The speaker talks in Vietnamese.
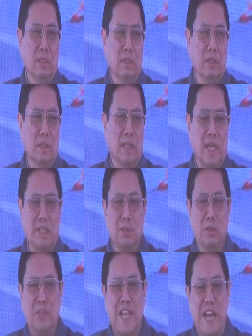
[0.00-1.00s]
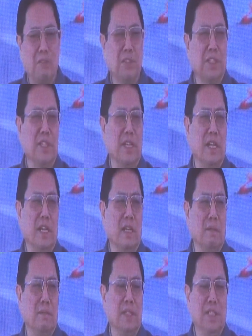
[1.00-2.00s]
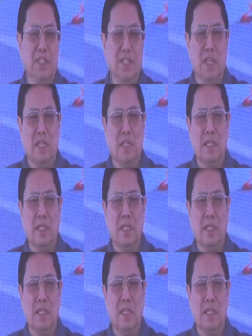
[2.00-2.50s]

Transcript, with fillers: rồi các nút giao như thế đã hợp lý chưa,